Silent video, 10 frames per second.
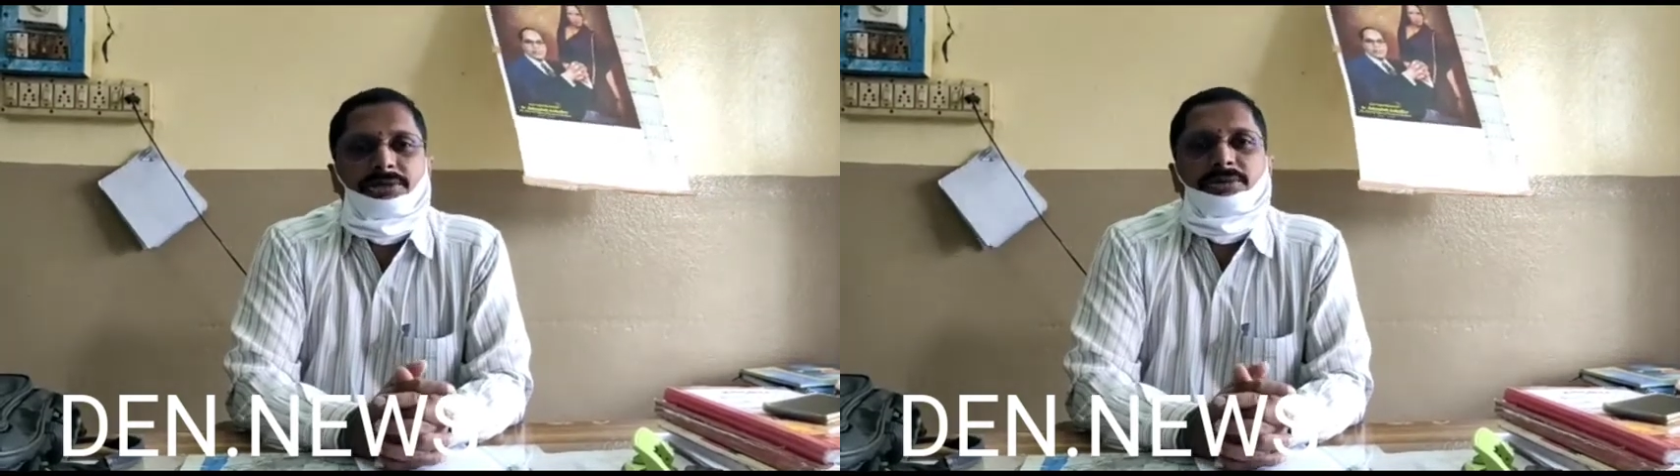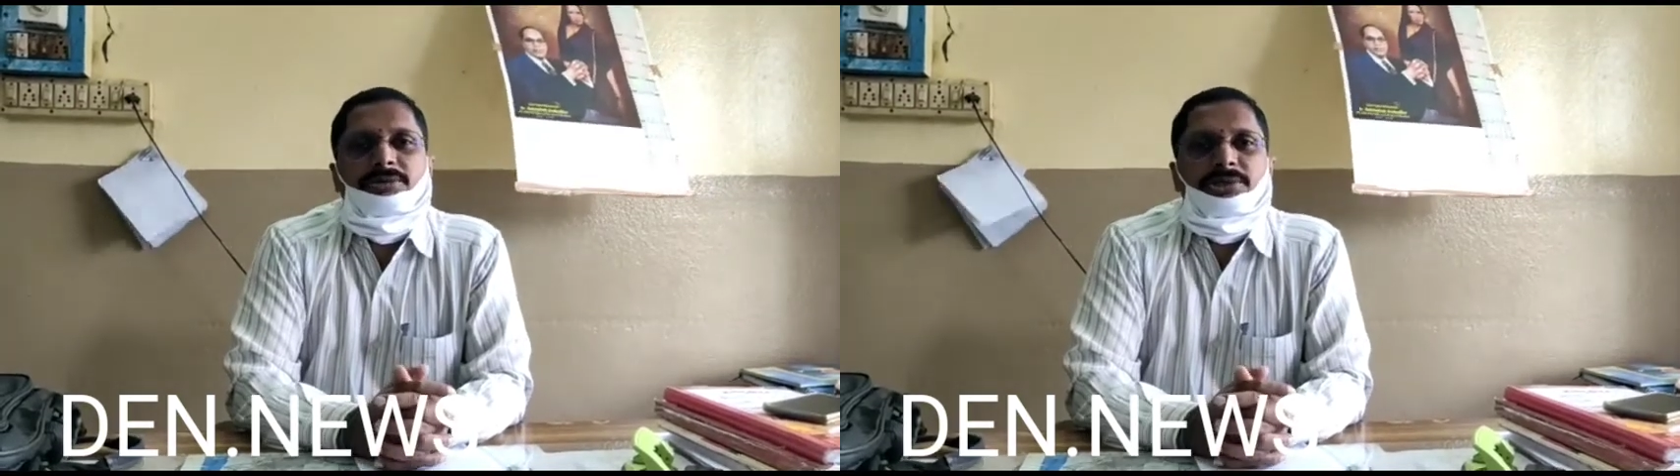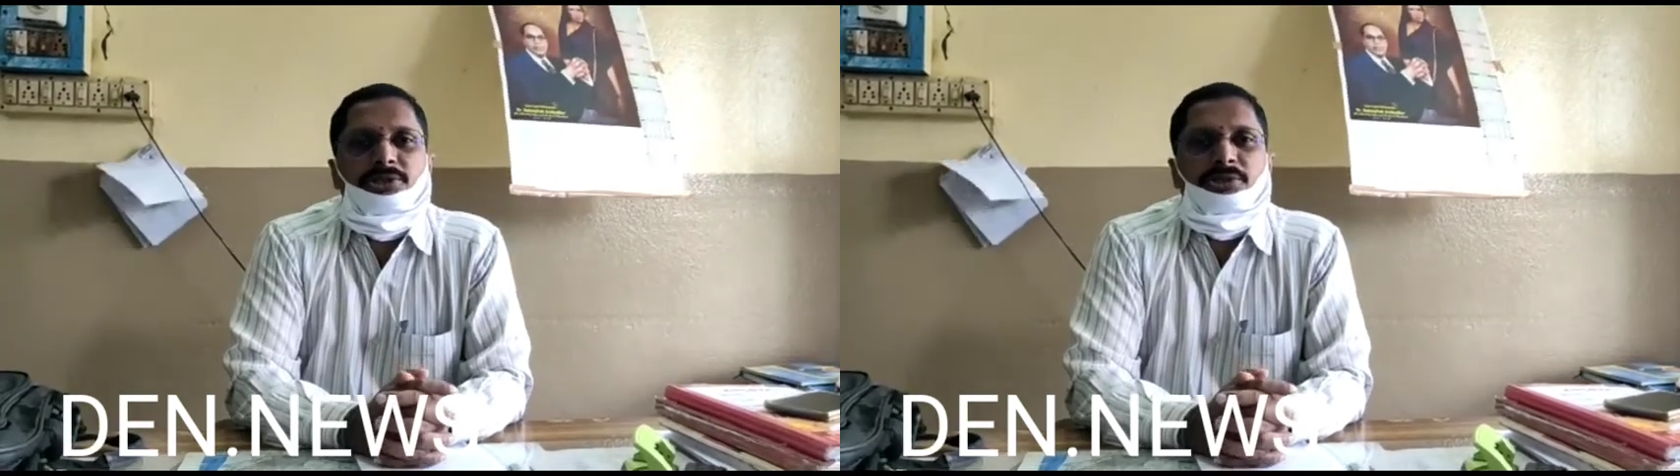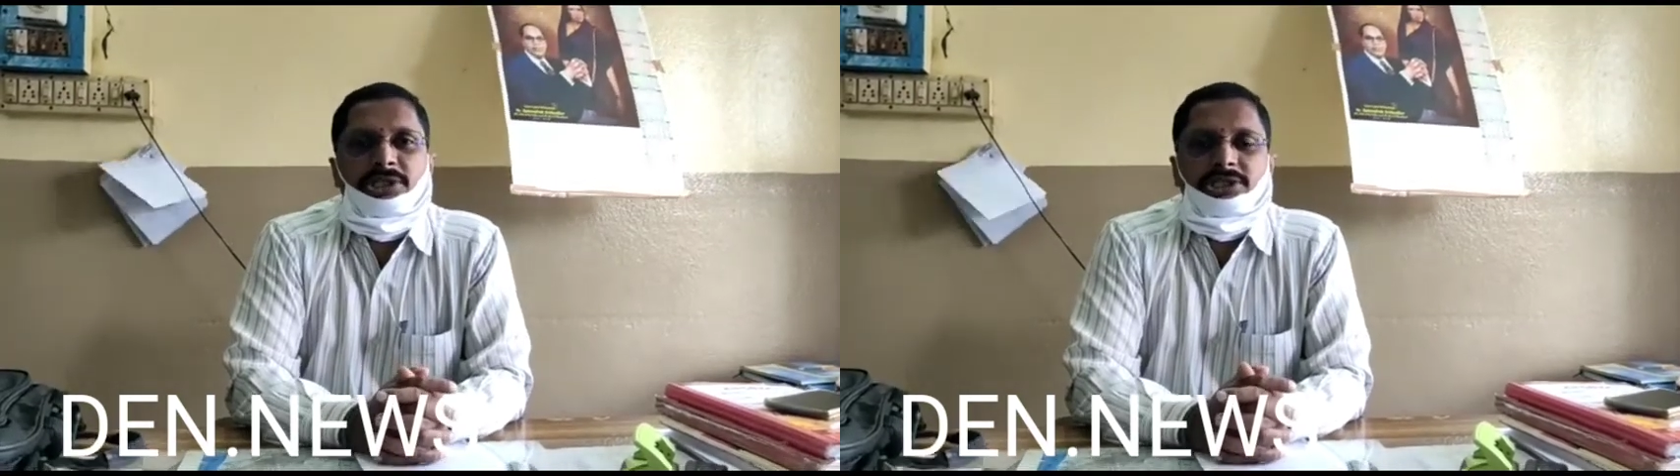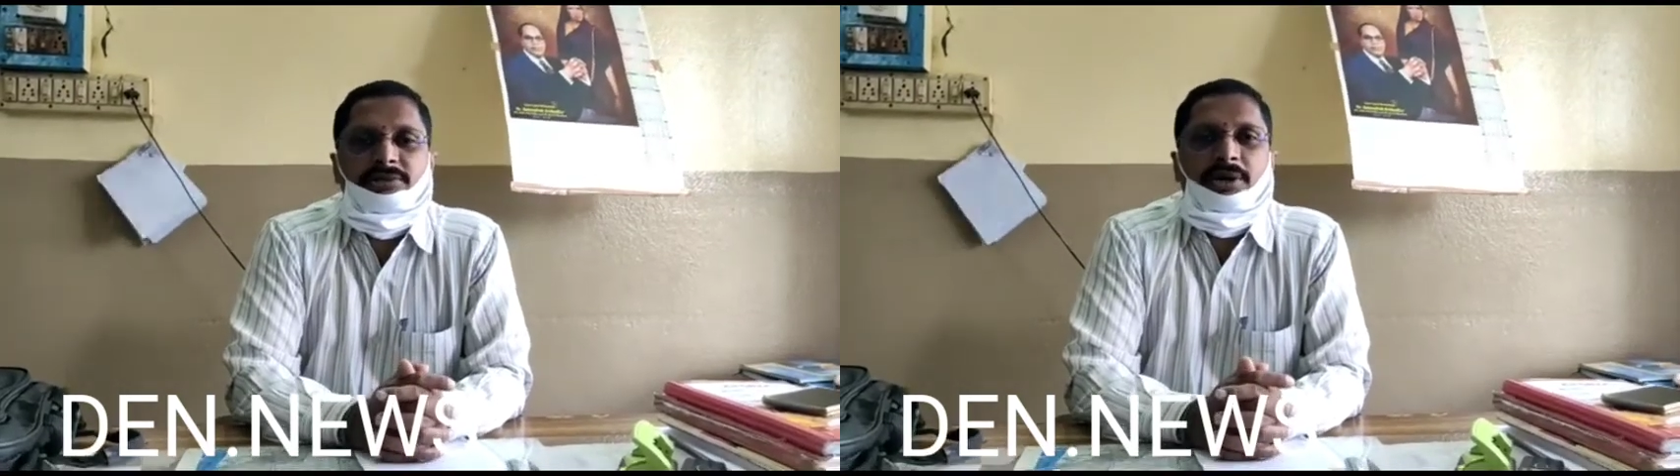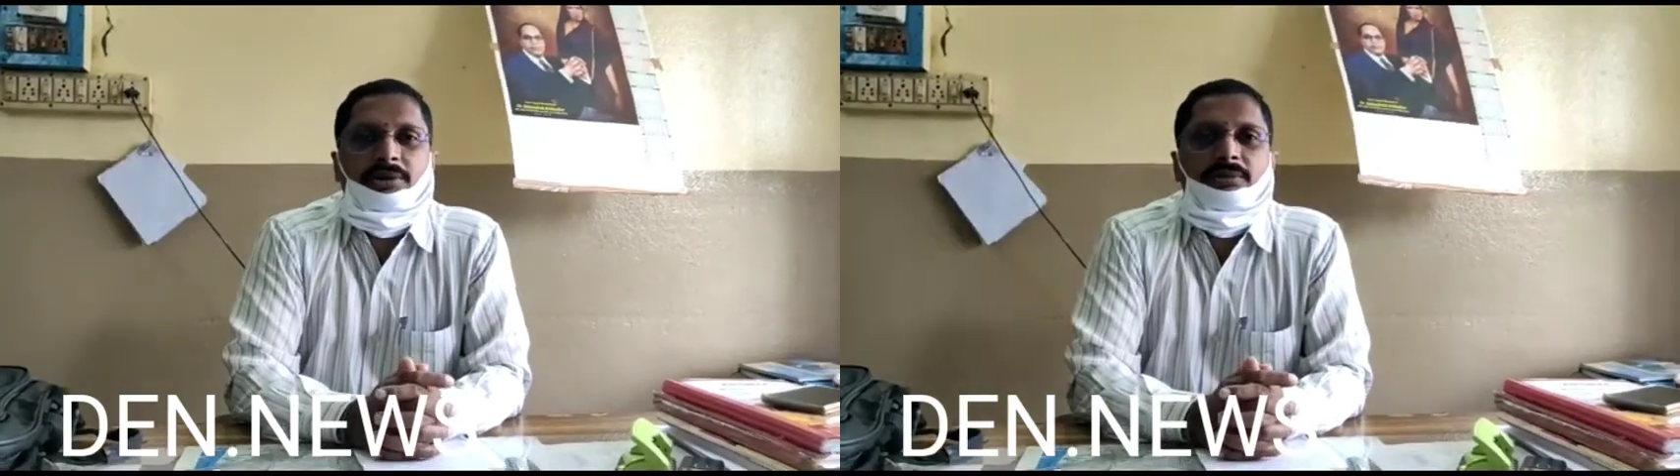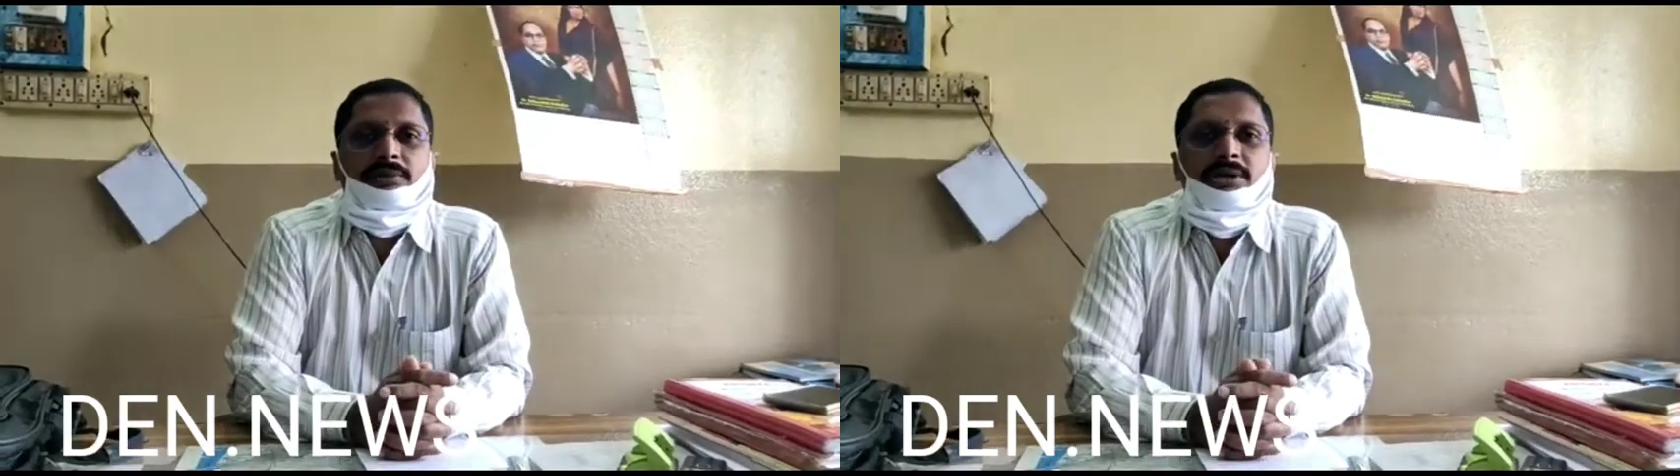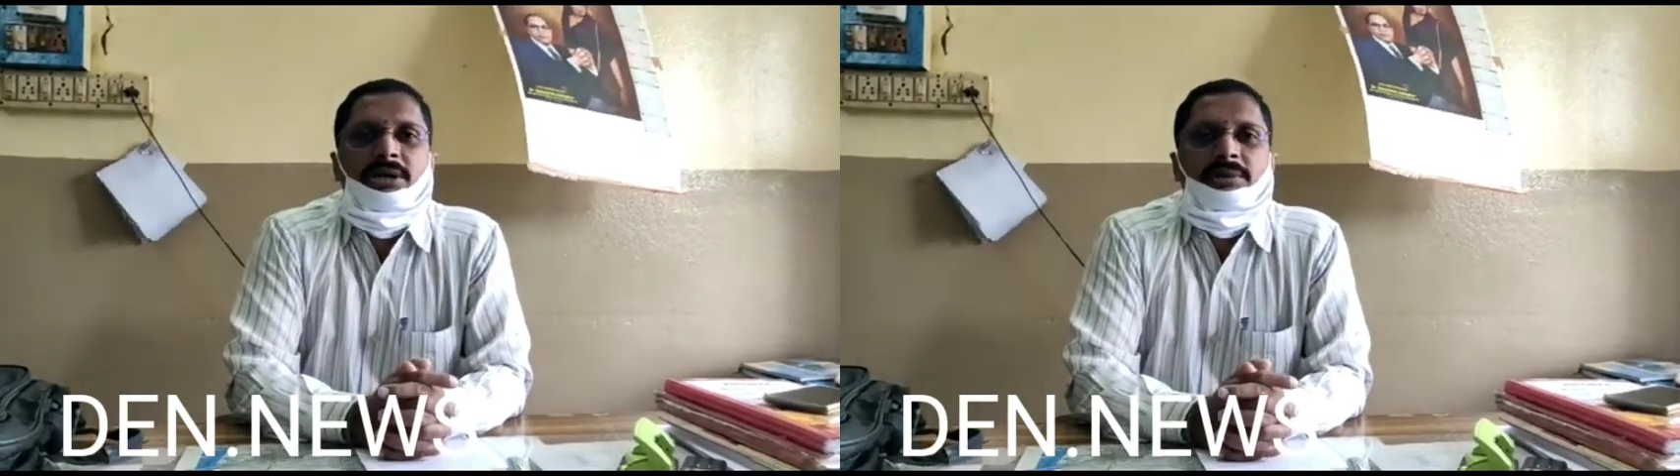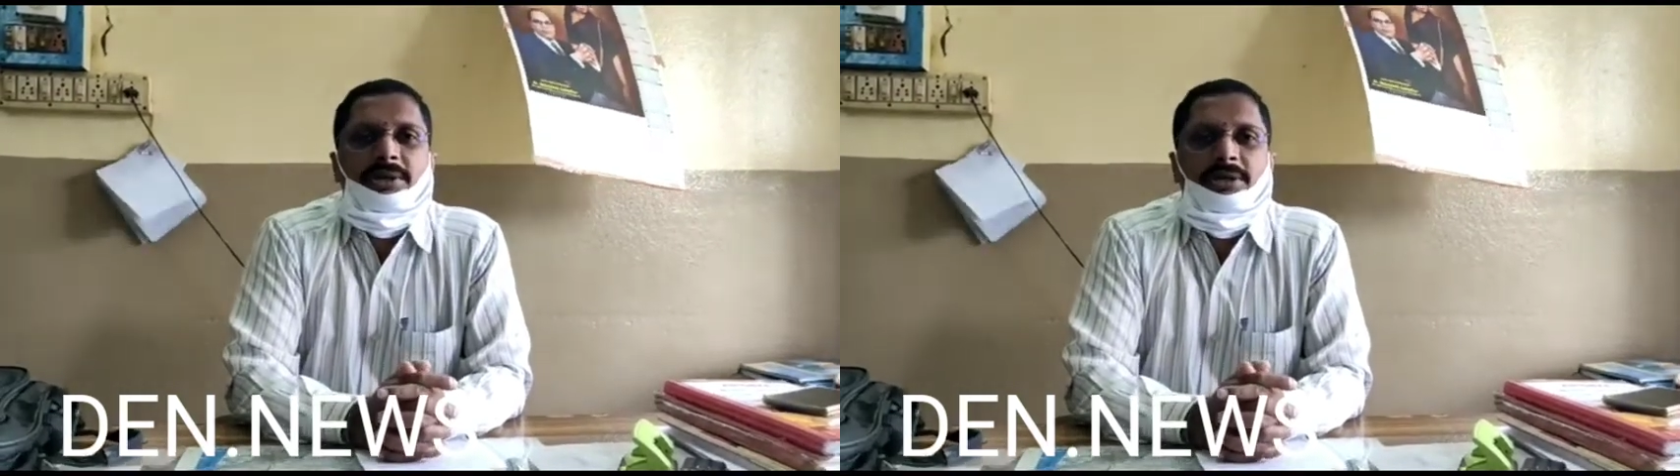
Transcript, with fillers: ఇవ్వడం జరుగుతుందని ఆయన తెలిపారు